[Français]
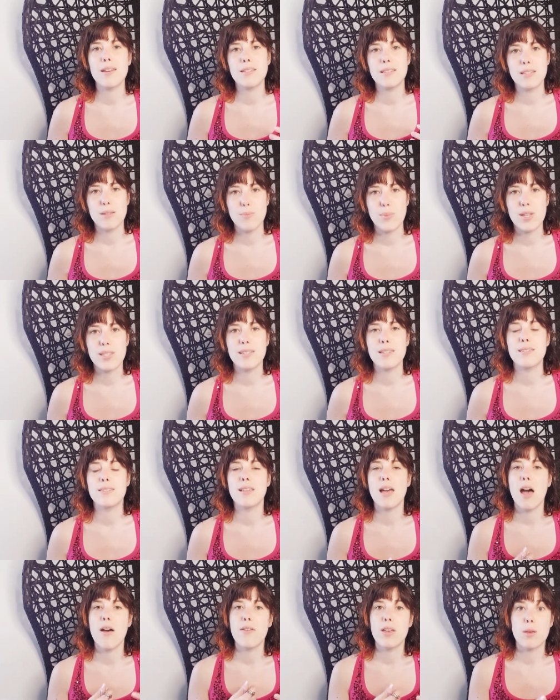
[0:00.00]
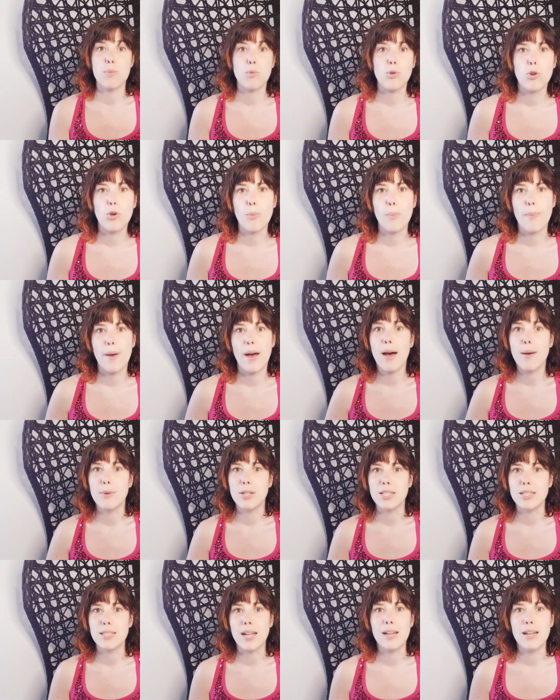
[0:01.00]
il s'est passé ça avec mon copain,
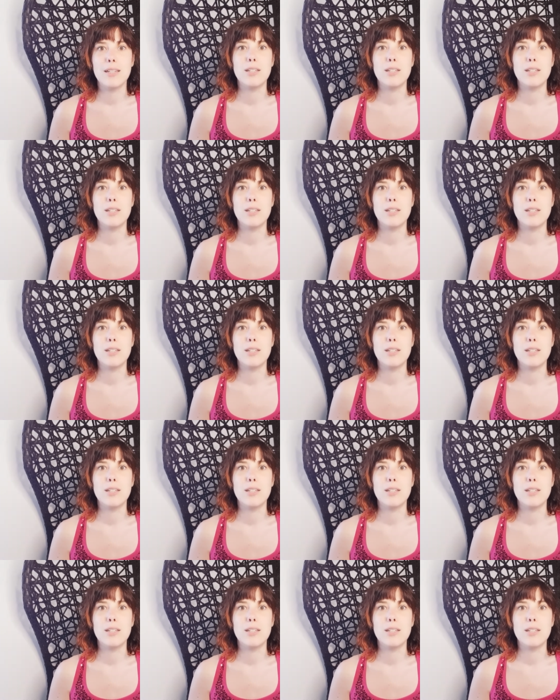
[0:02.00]
machin,